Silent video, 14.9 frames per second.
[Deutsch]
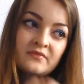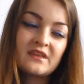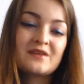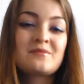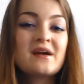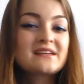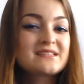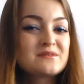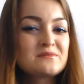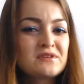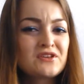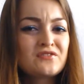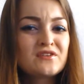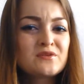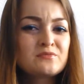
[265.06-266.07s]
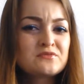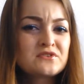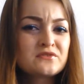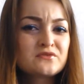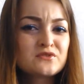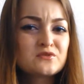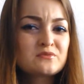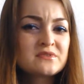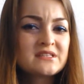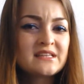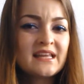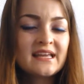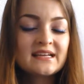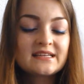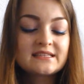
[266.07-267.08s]
Ich mag das aber nicht, wenn Lippenstifte so ein bisschen
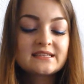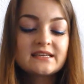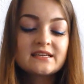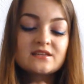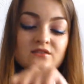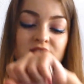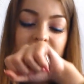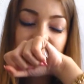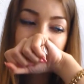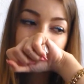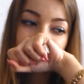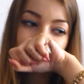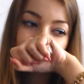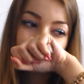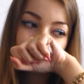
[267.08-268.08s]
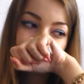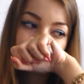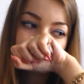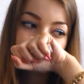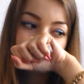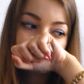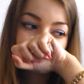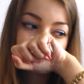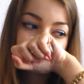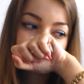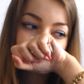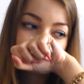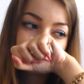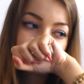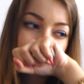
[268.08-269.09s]
eklig riechen. Und der riecht so,
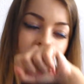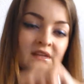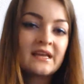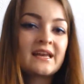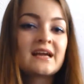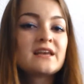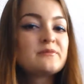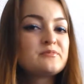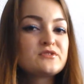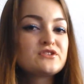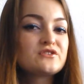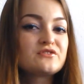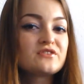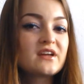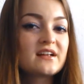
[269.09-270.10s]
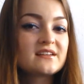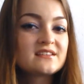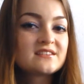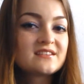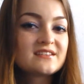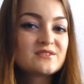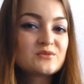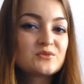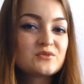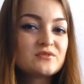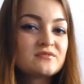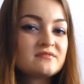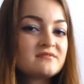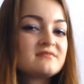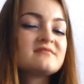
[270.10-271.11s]
ja, nach Lippenstift halt. So,
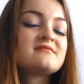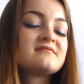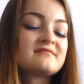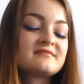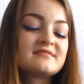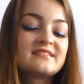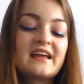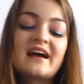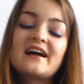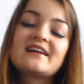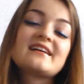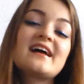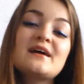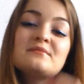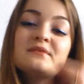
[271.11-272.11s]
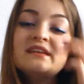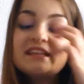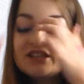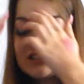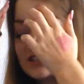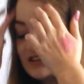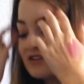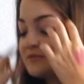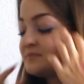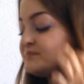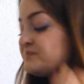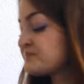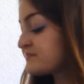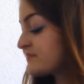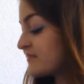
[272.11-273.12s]
na, aber nicht schlimm.
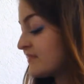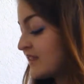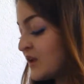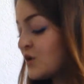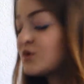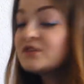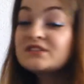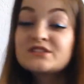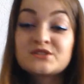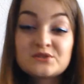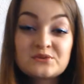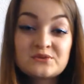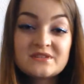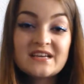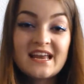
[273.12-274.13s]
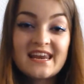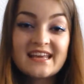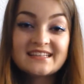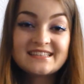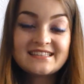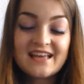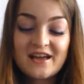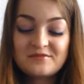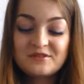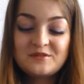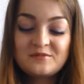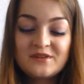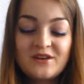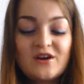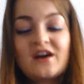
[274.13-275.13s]
Und zu guter Letzt habe ich
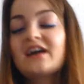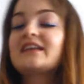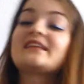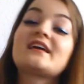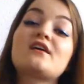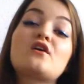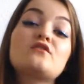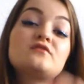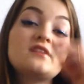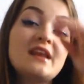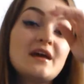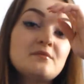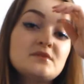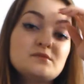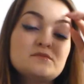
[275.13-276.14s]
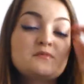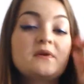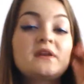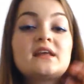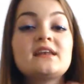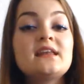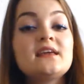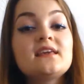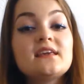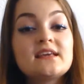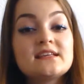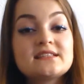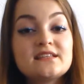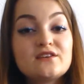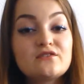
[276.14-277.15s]
mir noch einen gekauft. Den habe ich nämlich bei der Nikki
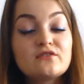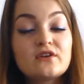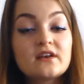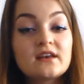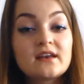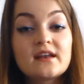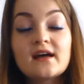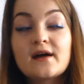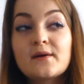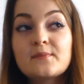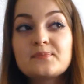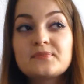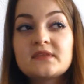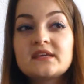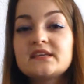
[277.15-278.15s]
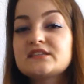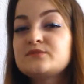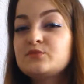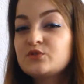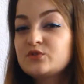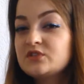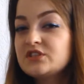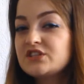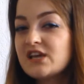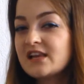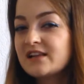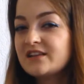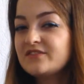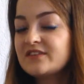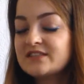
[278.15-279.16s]
gesehen von ähm, Nikki's Beauty
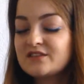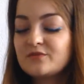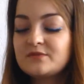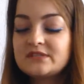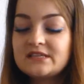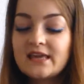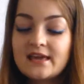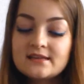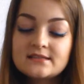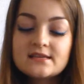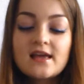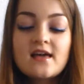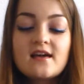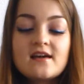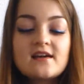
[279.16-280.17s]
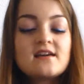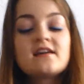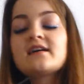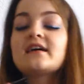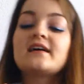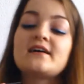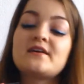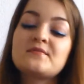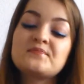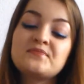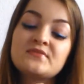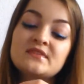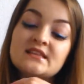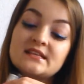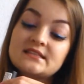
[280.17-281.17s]
Channel. Ich weiß nicht, ob ihr die kennt.
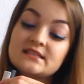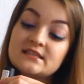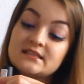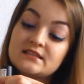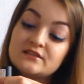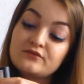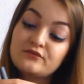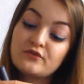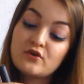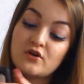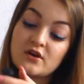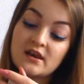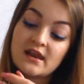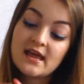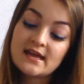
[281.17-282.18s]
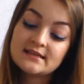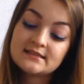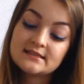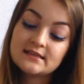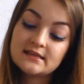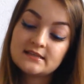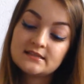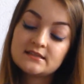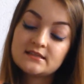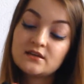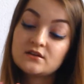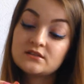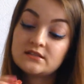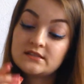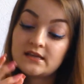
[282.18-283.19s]
Ähm, das ist von Essence
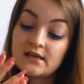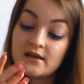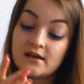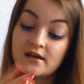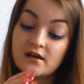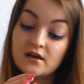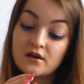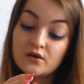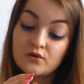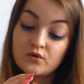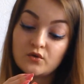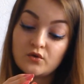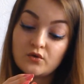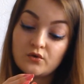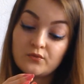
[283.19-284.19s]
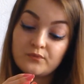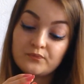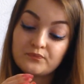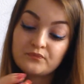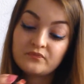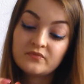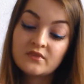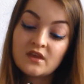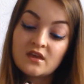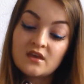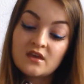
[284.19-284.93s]
aus der, ähm,